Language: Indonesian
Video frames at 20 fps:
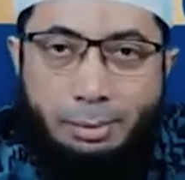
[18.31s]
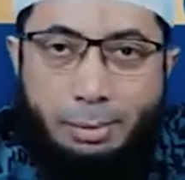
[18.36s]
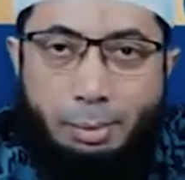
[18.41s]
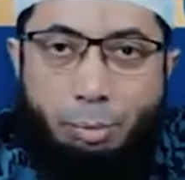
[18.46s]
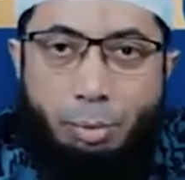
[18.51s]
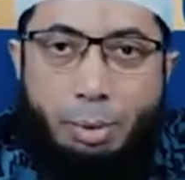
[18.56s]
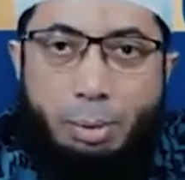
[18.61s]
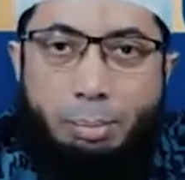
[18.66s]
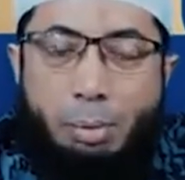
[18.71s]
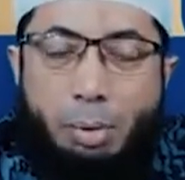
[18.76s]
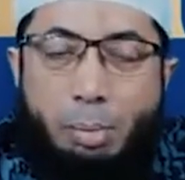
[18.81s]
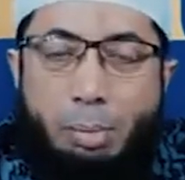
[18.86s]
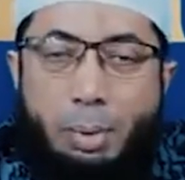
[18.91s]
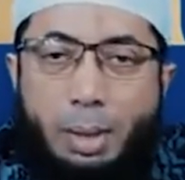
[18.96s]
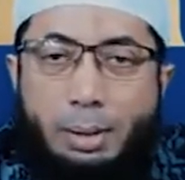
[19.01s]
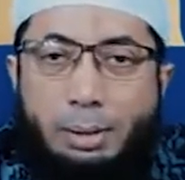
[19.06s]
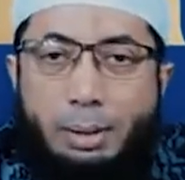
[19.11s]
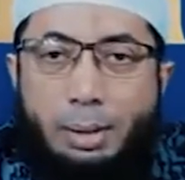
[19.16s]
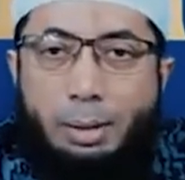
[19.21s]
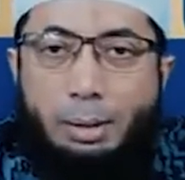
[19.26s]
kemudian beliau
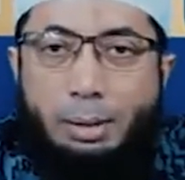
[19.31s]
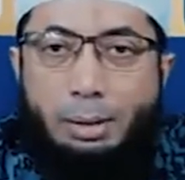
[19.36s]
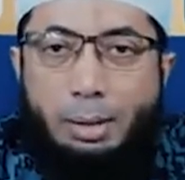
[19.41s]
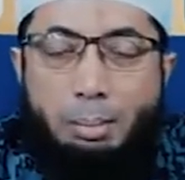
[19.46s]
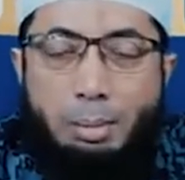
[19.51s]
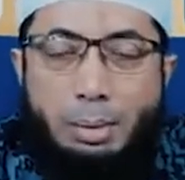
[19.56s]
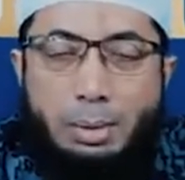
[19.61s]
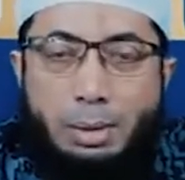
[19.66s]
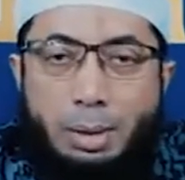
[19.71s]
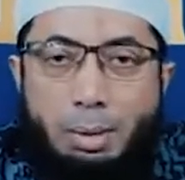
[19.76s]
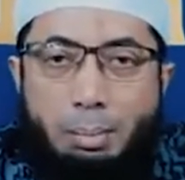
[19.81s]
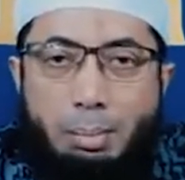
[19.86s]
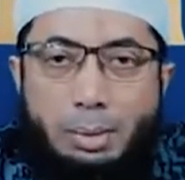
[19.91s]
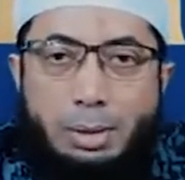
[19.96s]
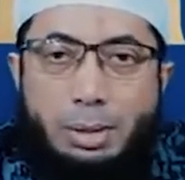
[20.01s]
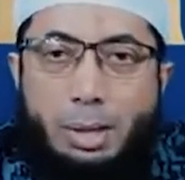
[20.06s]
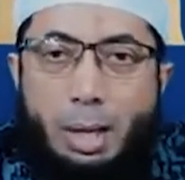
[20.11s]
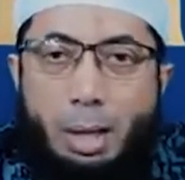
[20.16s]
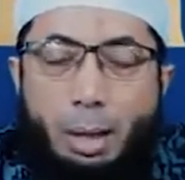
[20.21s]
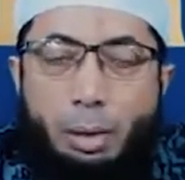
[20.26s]
mengatakan tentang masalah
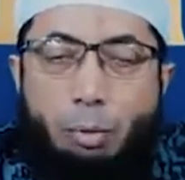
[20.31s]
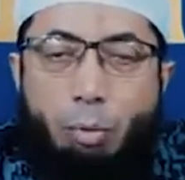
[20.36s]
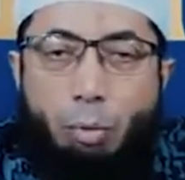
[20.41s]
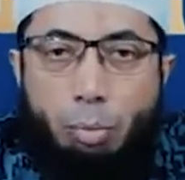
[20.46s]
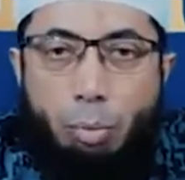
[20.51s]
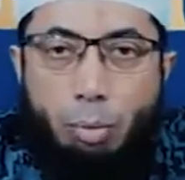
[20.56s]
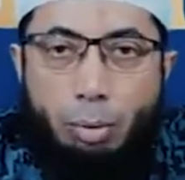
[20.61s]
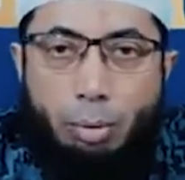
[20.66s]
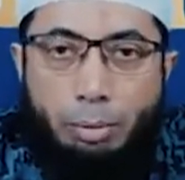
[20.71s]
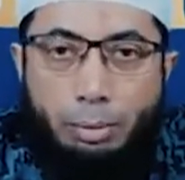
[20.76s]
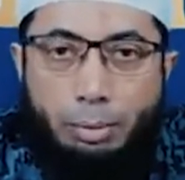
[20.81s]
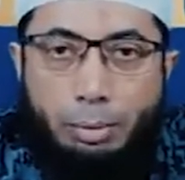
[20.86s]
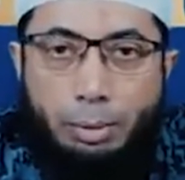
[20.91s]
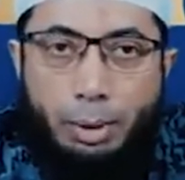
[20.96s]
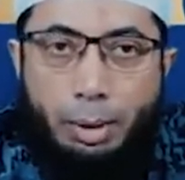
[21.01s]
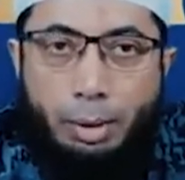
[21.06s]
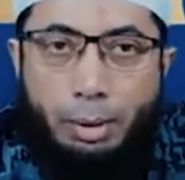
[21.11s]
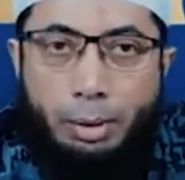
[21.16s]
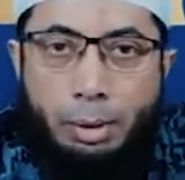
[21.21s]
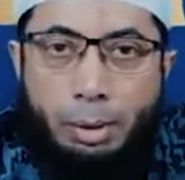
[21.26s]
menziarahi kubur
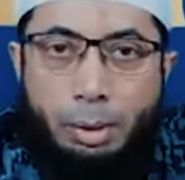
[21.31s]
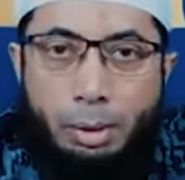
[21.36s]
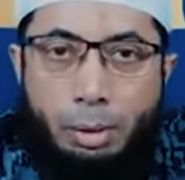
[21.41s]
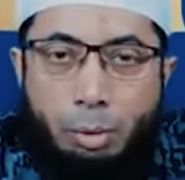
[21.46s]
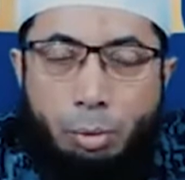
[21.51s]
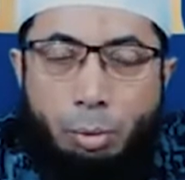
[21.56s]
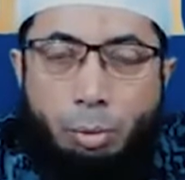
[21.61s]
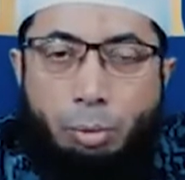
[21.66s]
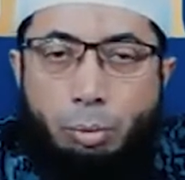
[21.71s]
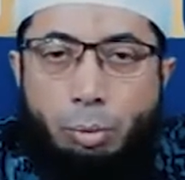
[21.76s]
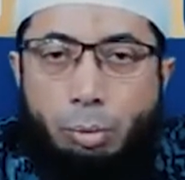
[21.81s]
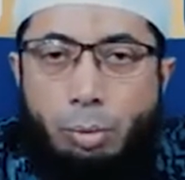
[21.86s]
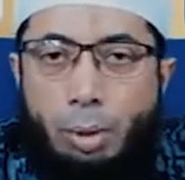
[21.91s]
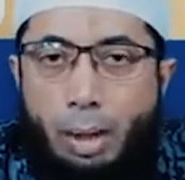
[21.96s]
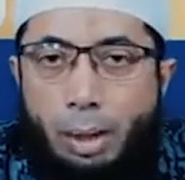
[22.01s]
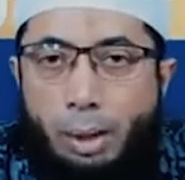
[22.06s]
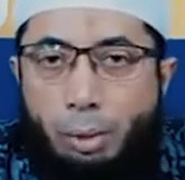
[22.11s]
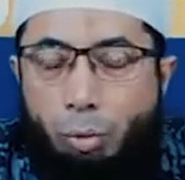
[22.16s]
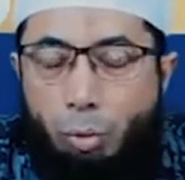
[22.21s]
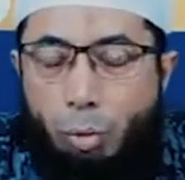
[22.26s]
ya kuntu
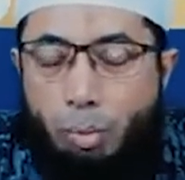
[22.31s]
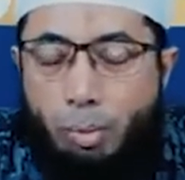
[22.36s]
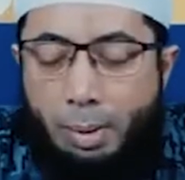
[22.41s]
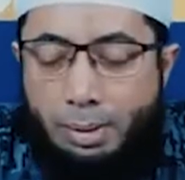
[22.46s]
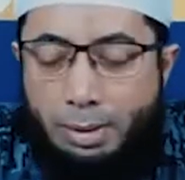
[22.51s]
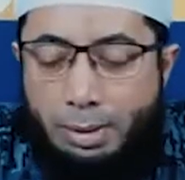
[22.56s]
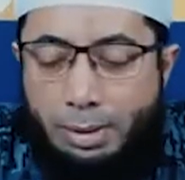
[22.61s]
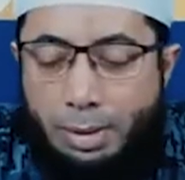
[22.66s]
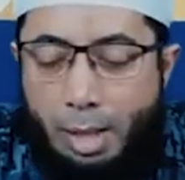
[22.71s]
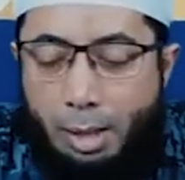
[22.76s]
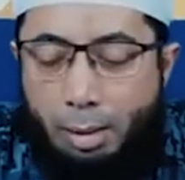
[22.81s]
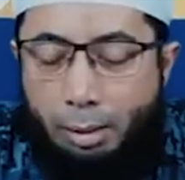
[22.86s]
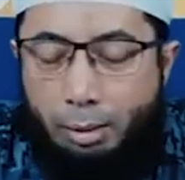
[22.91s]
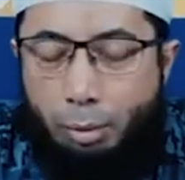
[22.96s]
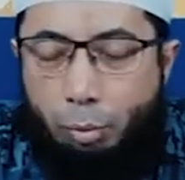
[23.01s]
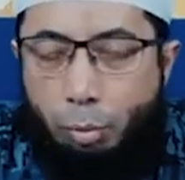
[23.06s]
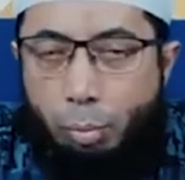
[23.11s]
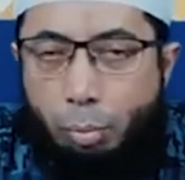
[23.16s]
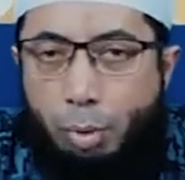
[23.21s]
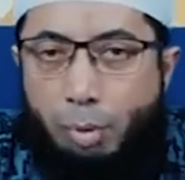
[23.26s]
nahitukum an
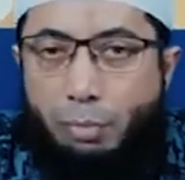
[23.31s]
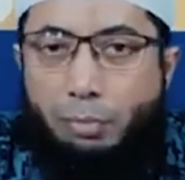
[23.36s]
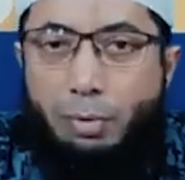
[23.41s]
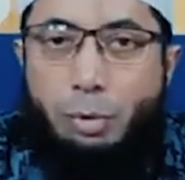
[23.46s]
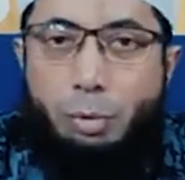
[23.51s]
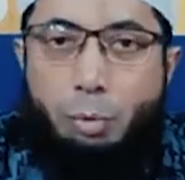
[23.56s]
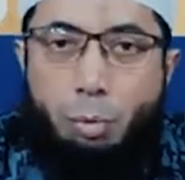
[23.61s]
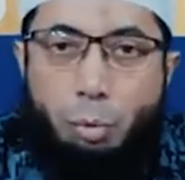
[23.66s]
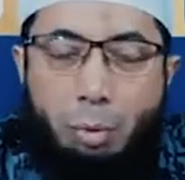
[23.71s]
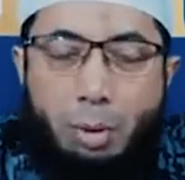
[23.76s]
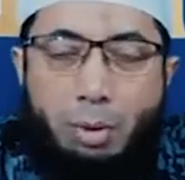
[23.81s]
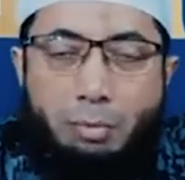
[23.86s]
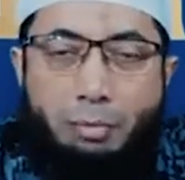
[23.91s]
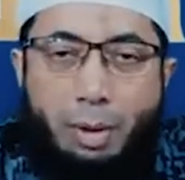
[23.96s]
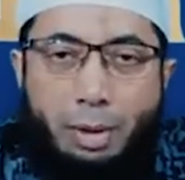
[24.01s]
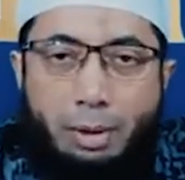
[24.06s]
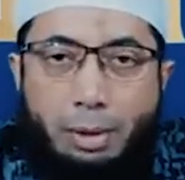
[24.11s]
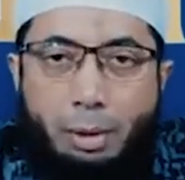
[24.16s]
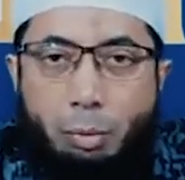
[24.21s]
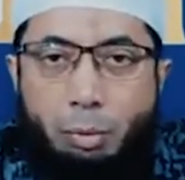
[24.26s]
ziyarati kuburi fazuruha
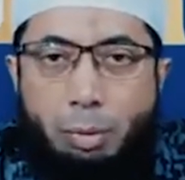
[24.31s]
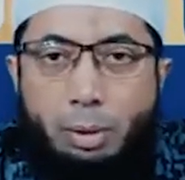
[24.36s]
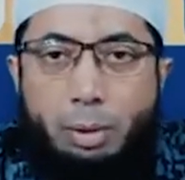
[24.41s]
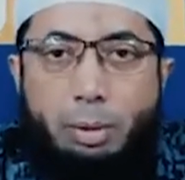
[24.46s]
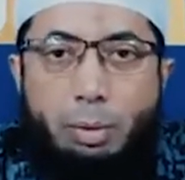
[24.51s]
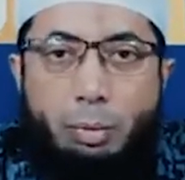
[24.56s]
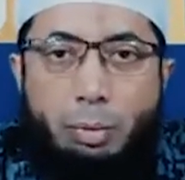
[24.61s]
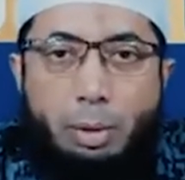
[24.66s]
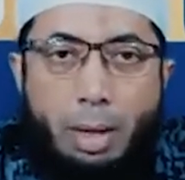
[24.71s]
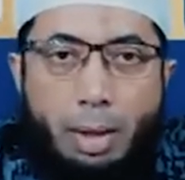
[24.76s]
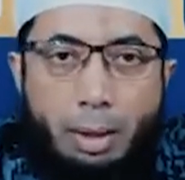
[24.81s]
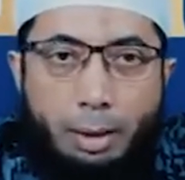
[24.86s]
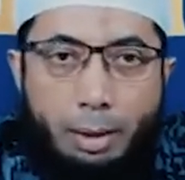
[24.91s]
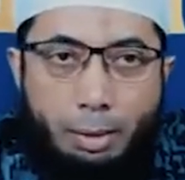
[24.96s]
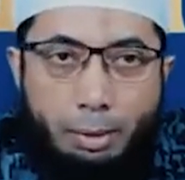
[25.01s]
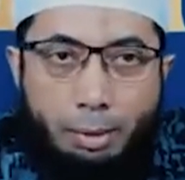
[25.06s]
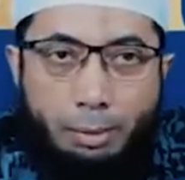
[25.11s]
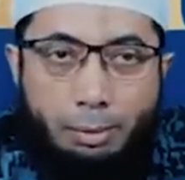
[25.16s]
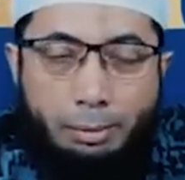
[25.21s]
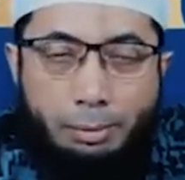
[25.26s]
fa inna tudzakirul
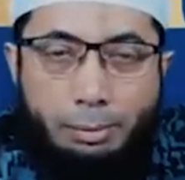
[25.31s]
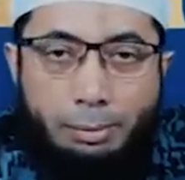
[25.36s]
akhirah